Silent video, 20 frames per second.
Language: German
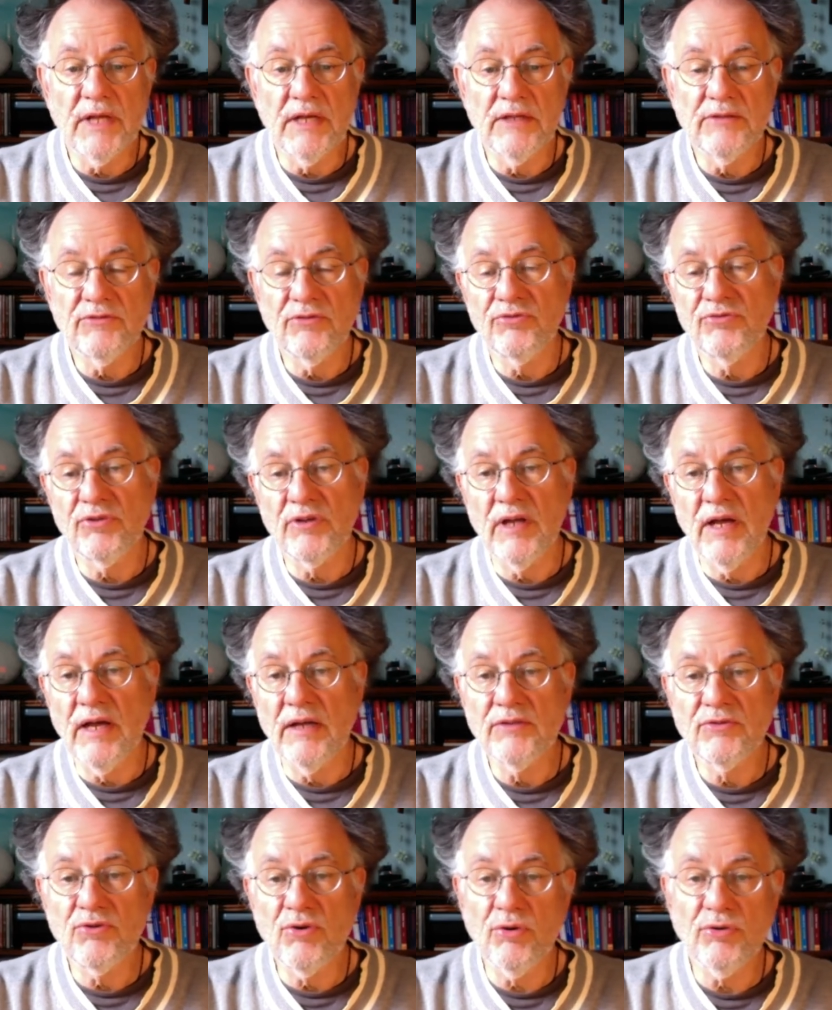Also so eine
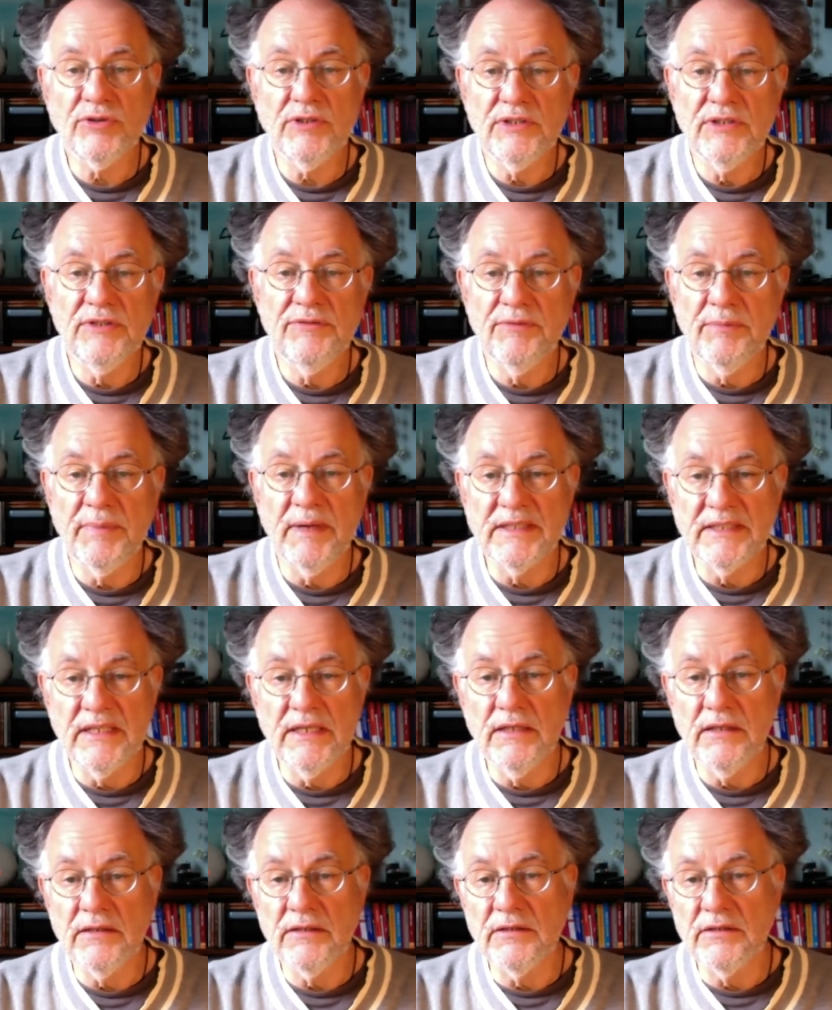Art kognitive
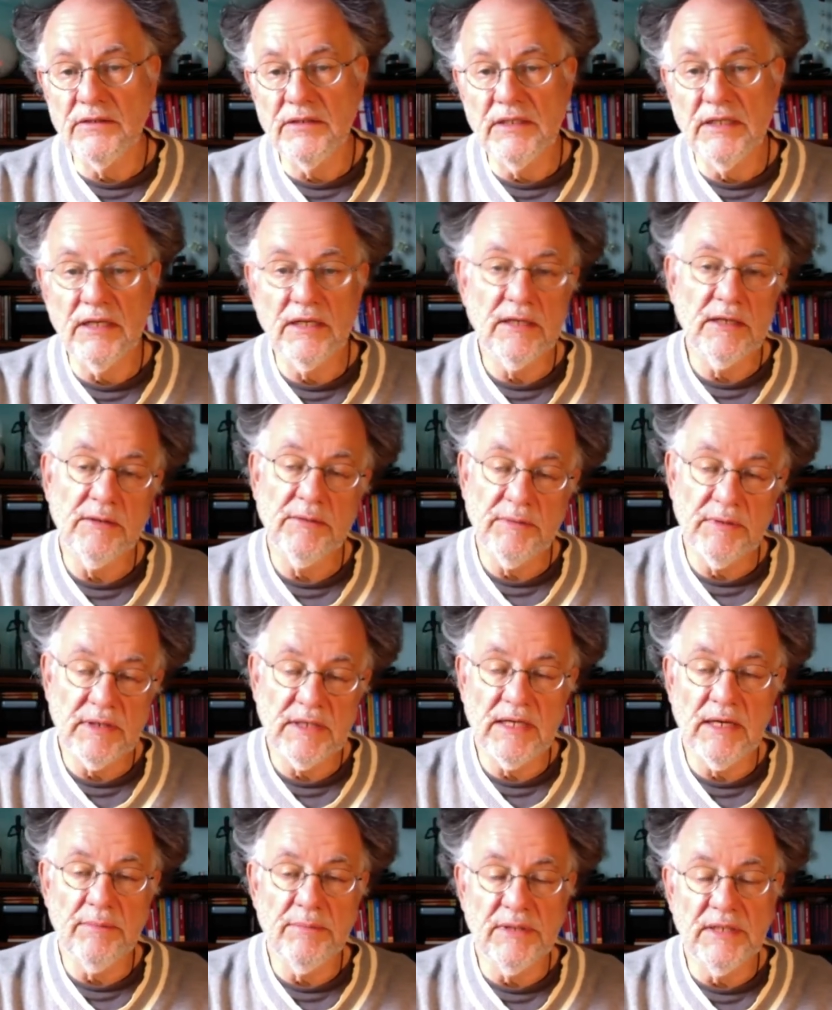Barriere, die Re
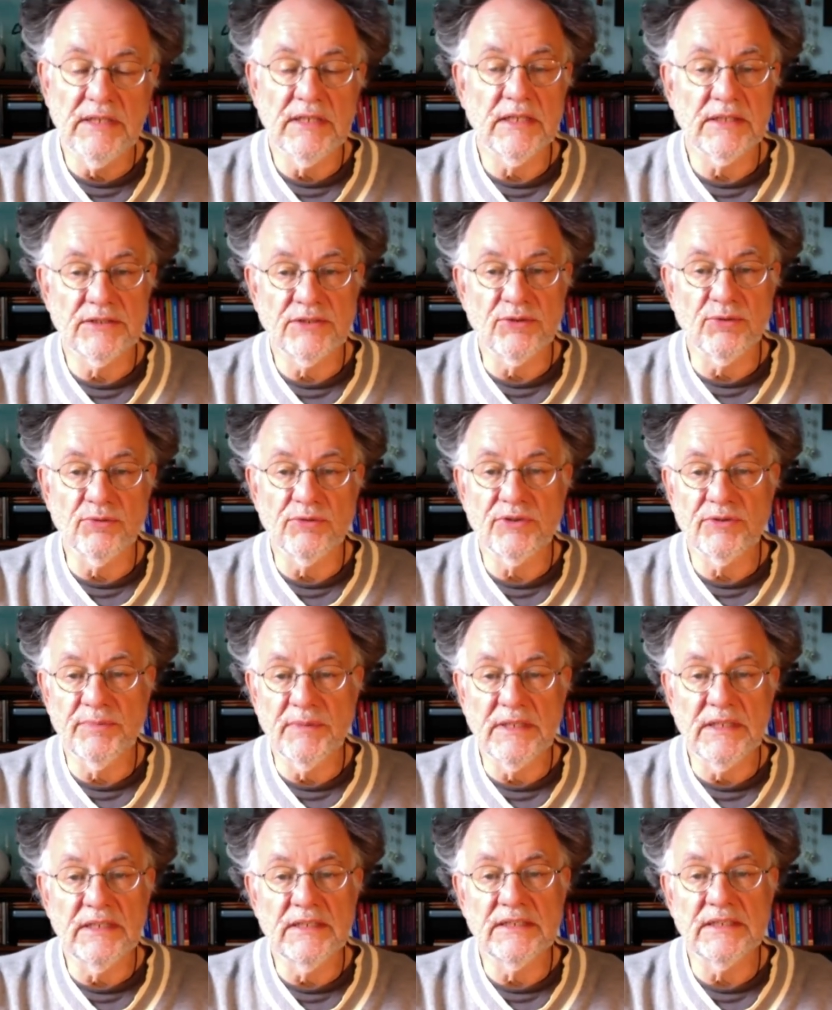
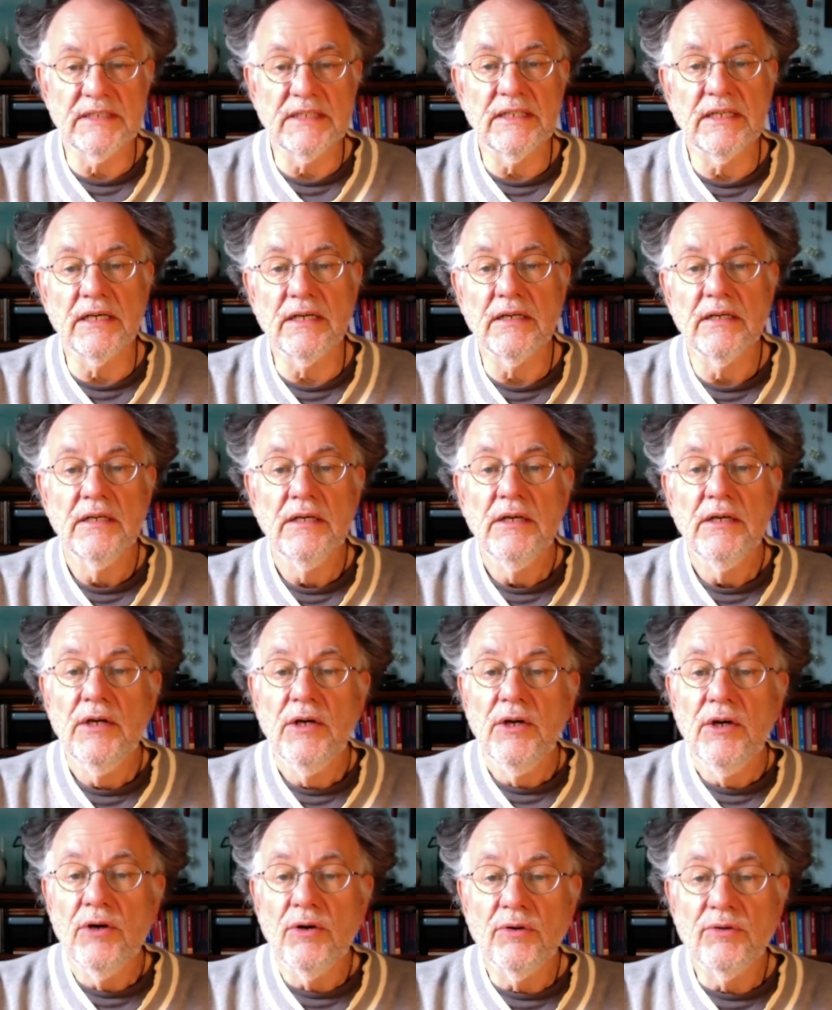Rehabilitationsmediziner
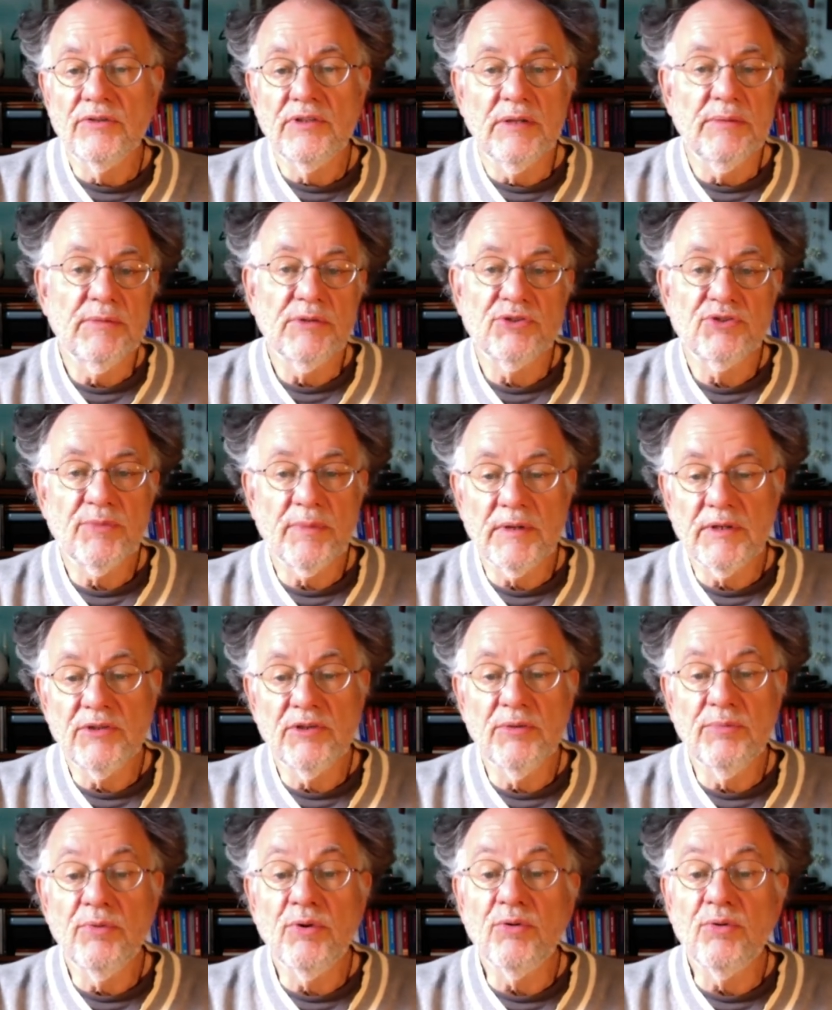und
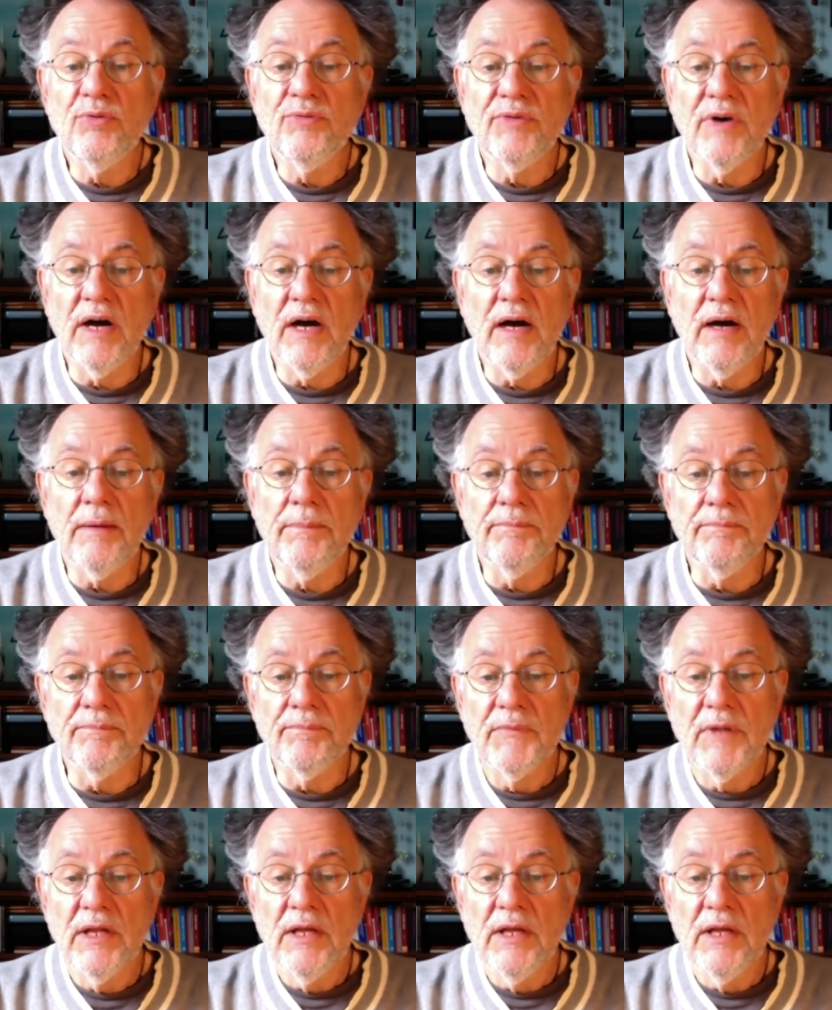dementsprechende Berufe haben.